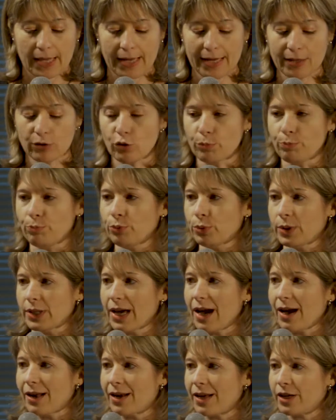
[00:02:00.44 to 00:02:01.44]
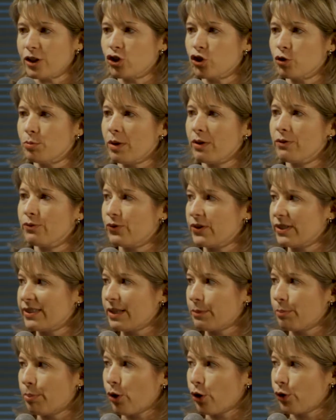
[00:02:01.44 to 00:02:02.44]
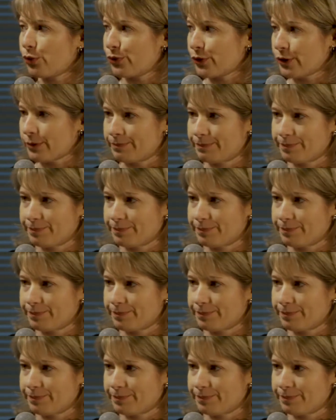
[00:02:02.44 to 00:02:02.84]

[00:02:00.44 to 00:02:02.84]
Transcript: et depuis a largement fait ses preuves.